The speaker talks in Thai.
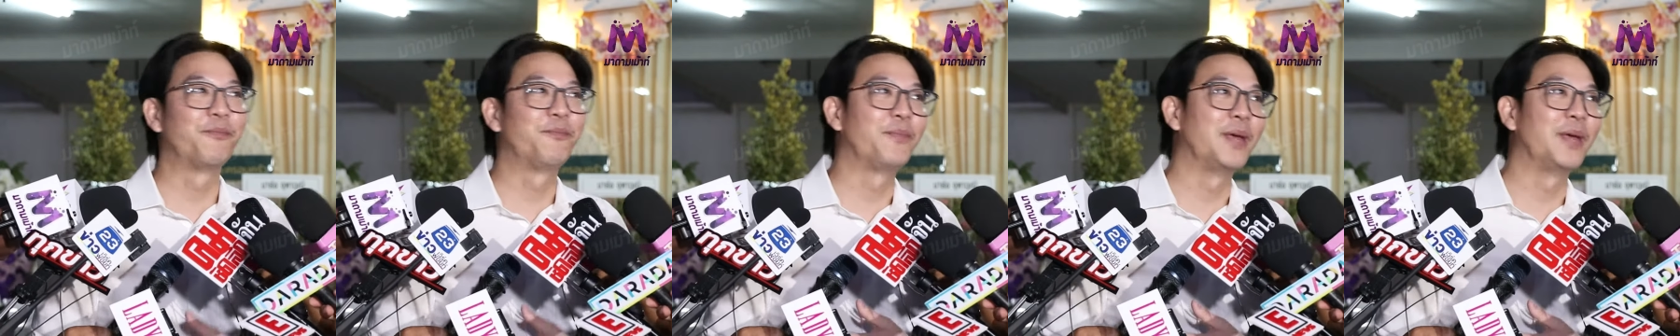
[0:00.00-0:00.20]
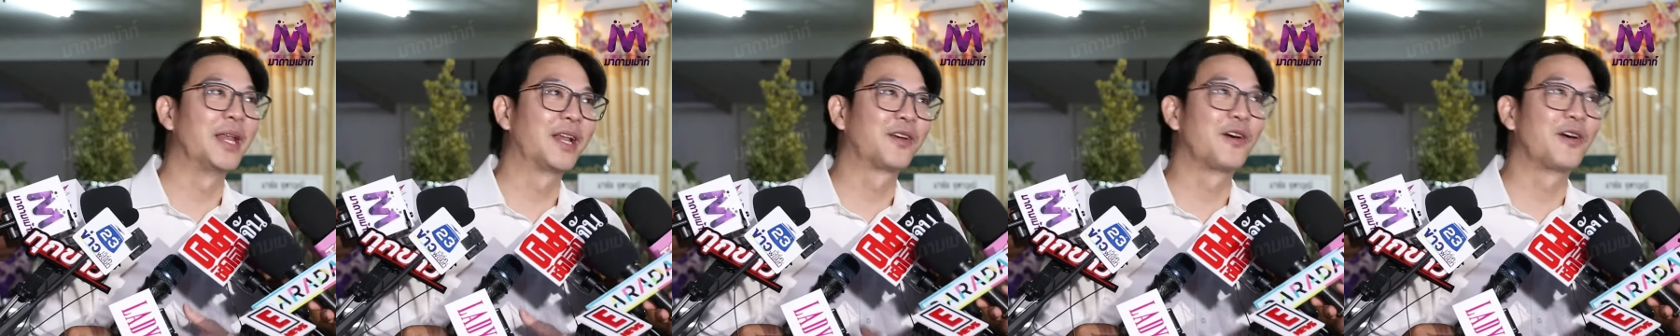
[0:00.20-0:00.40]

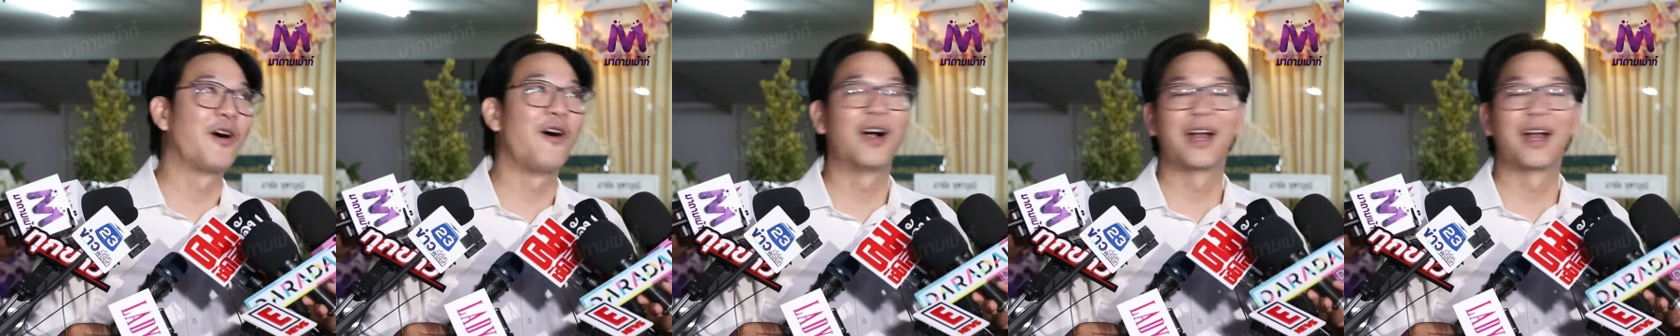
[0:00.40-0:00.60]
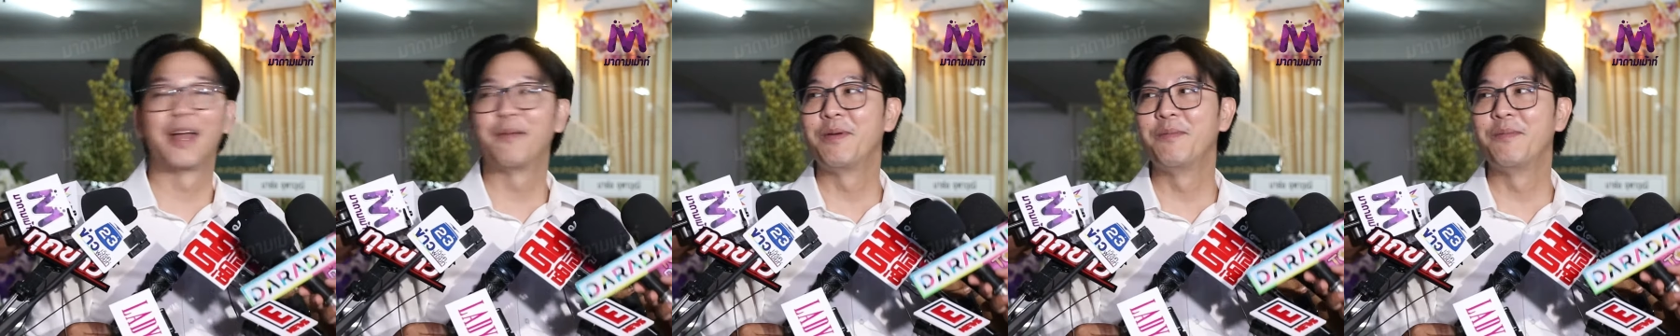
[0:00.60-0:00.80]
ปิดกล้อง
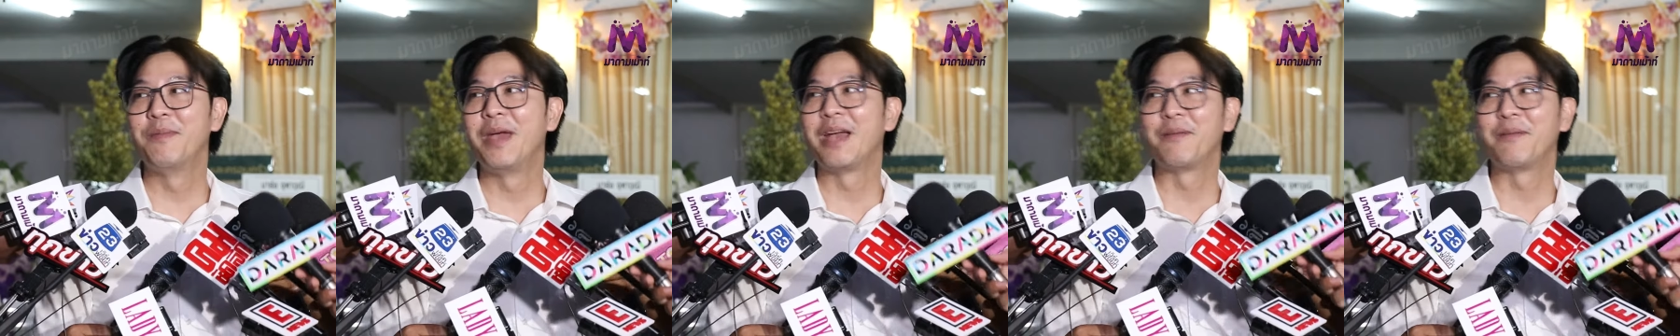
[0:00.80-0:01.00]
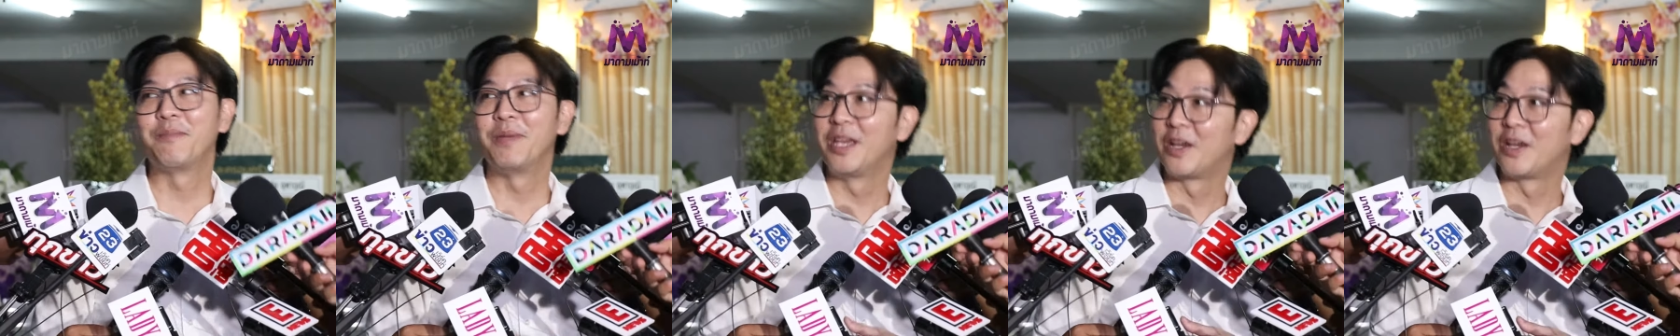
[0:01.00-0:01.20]
เนี่ยพี่เม
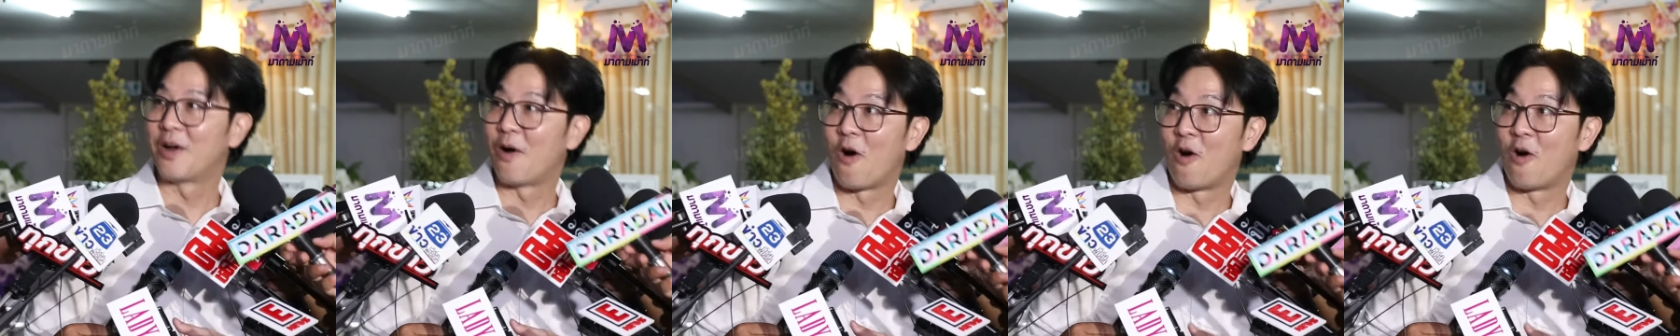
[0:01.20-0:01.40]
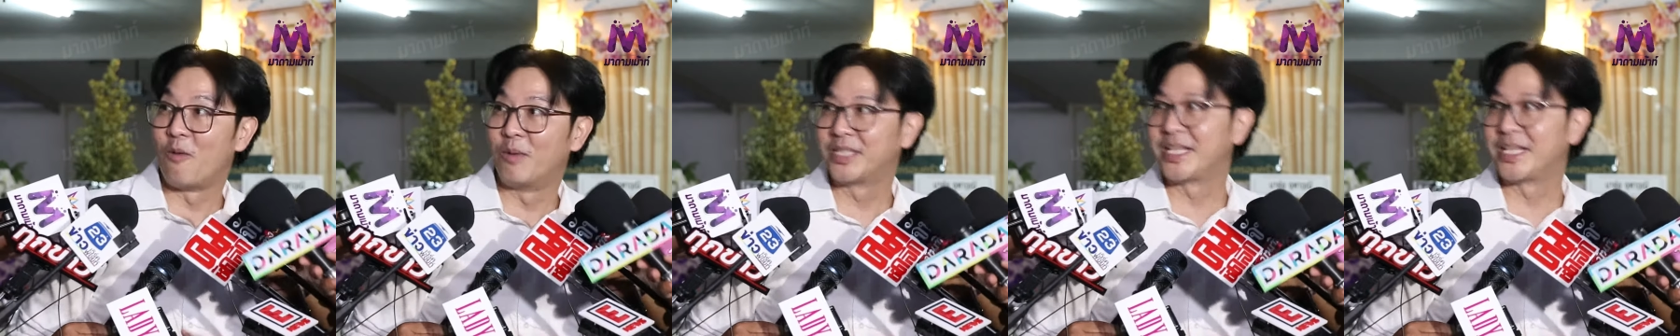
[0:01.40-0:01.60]
ฆมีข
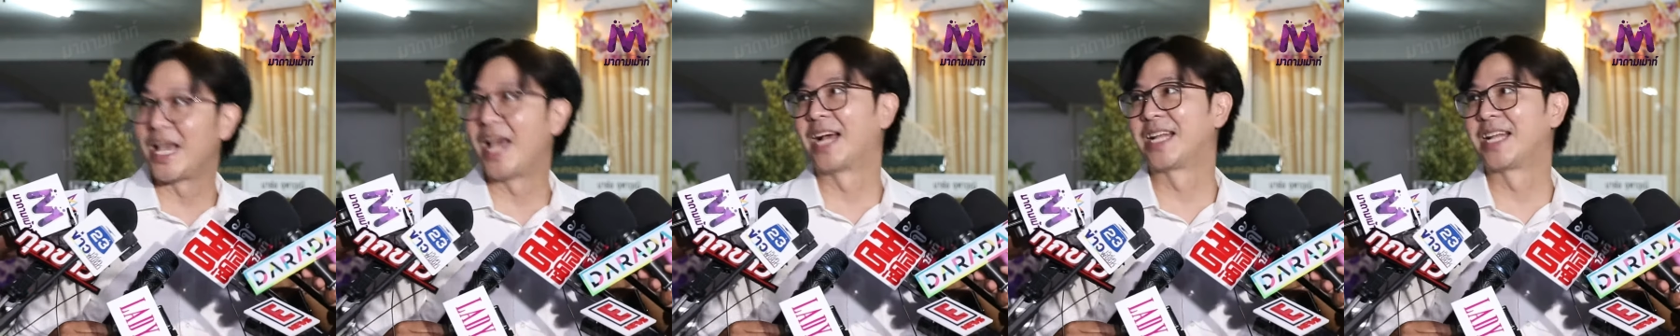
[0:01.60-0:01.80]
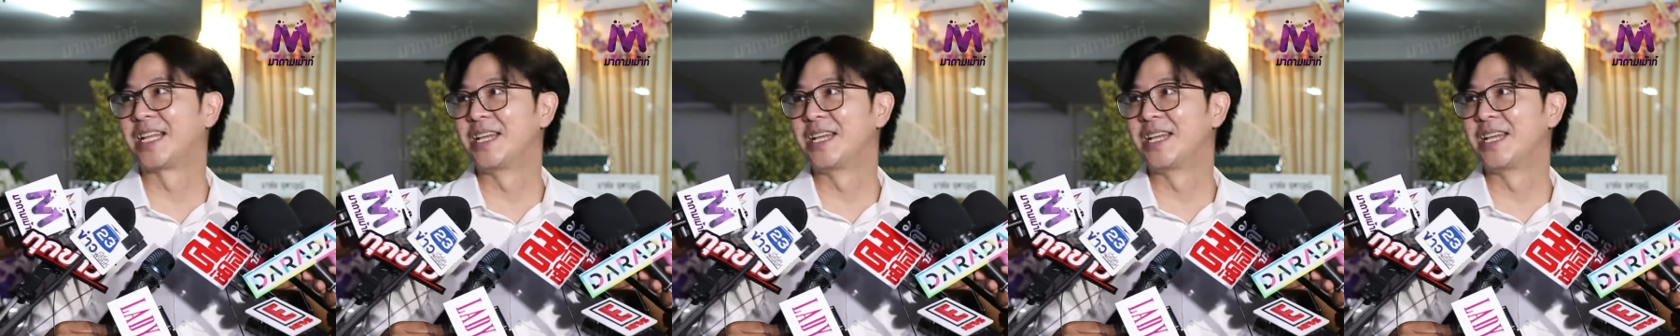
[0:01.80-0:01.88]
องมาแจก